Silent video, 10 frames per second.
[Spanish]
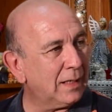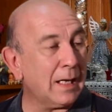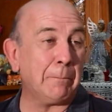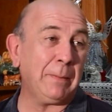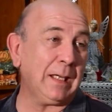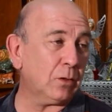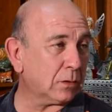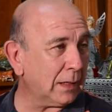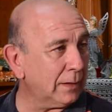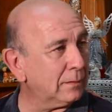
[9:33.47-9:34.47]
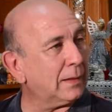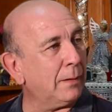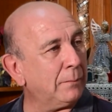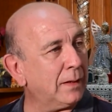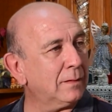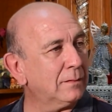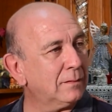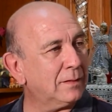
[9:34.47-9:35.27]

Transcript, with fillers: La pelota también,